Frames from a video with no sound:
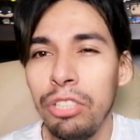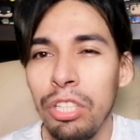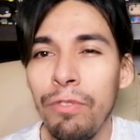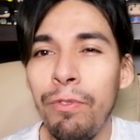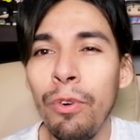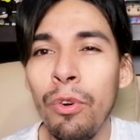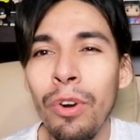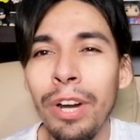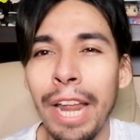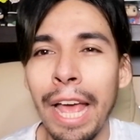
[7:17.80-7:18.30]

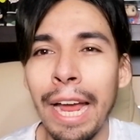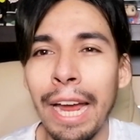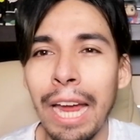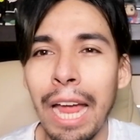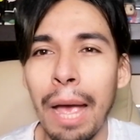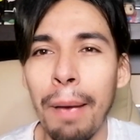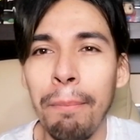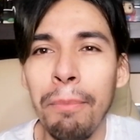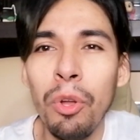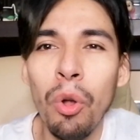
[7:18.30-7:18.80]
sí fue un gran
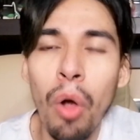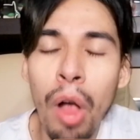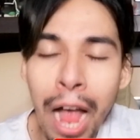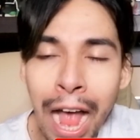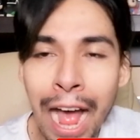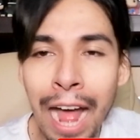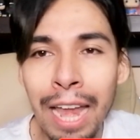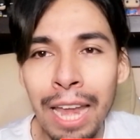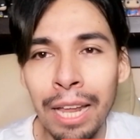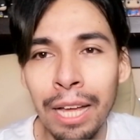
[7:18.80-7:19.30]
cambio
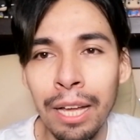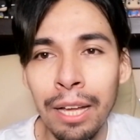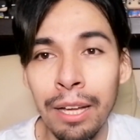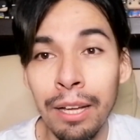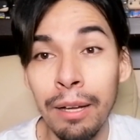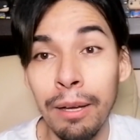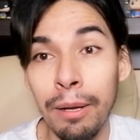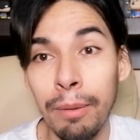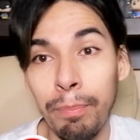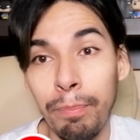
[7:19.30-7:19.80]
a
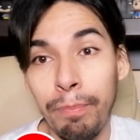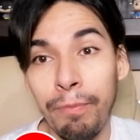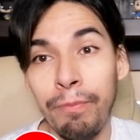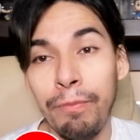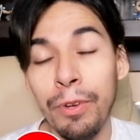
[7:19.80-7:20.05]
la